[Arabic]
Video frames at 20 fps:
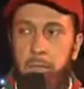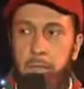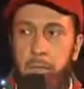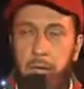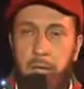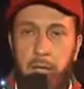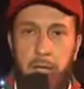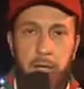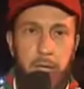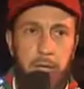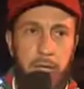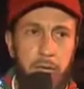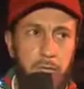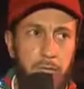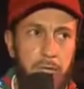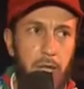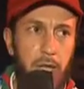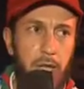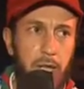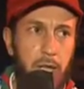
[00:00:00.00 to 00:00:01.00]

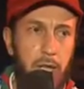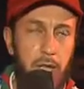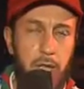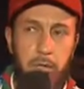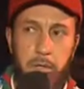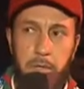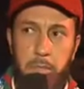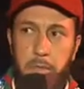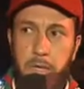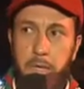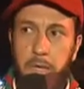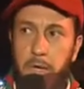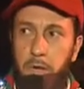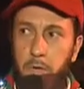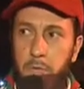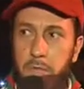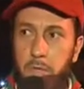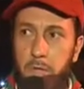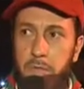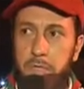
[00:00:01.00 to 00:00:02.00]
لما فتح
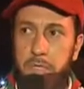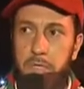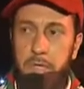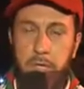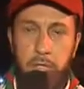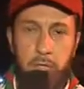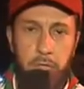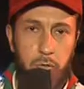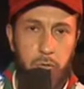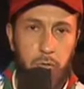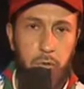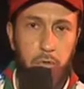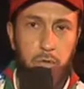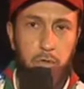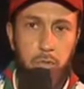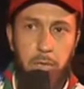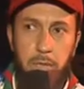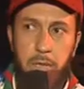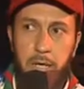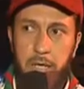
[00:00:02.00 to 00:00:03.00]
الميناء وبداو الصيادين
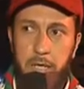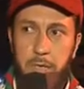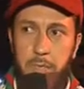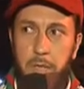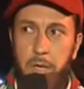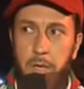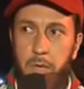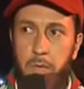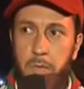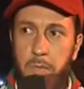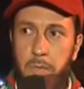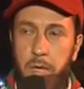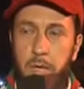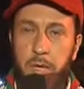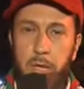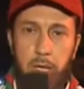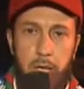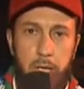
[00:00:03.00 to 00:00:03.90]
يخرجوا بالمراكب تاعهم